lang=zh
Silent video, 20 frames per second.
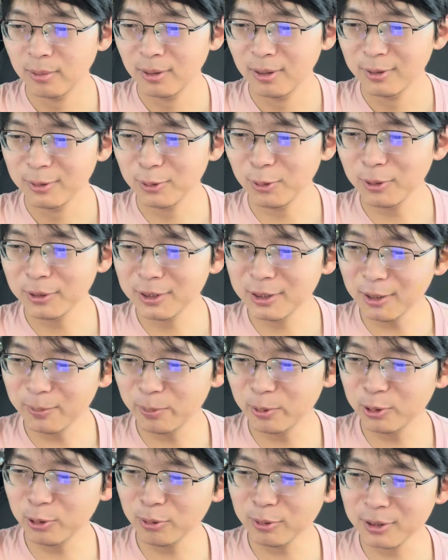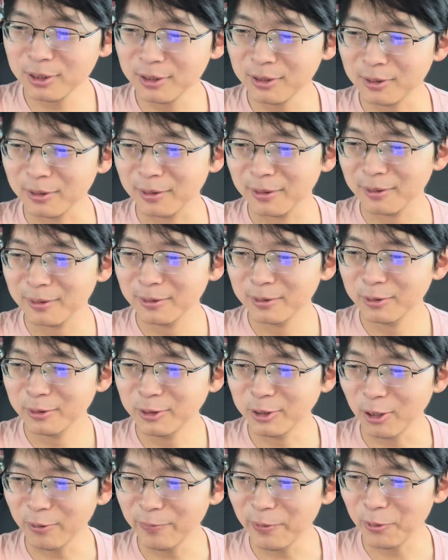说这不就是
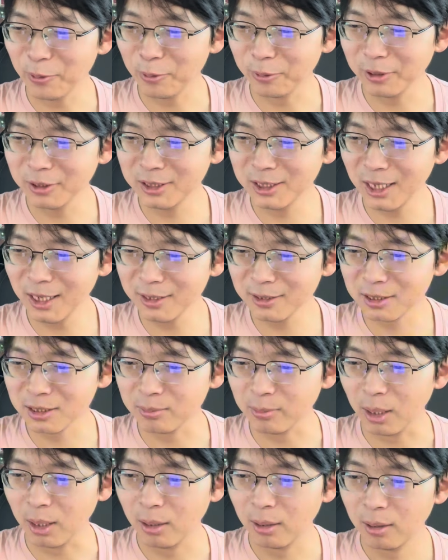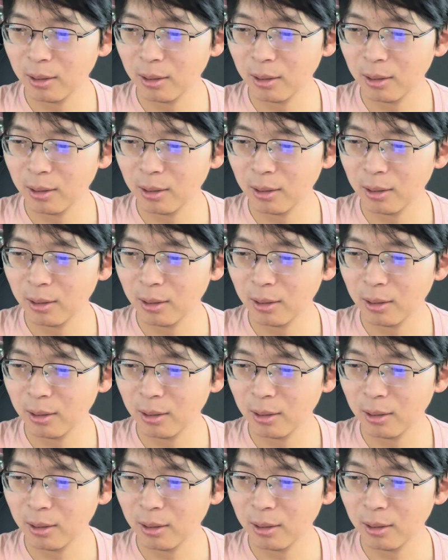小粉红的见识吗？